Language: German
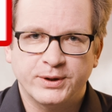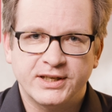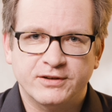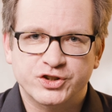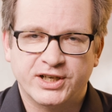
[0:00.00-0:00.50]

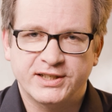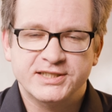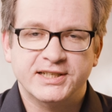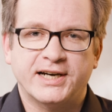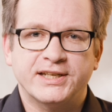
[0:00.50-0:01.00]
hier
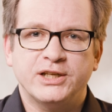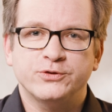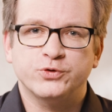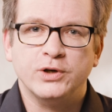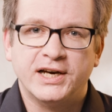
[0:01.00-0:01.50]
wahrscheinlich gerade in
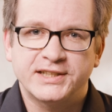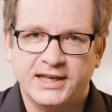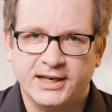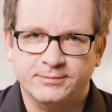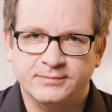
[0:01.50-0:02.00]
Full HD
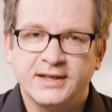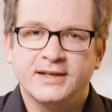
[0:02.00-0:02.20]
an.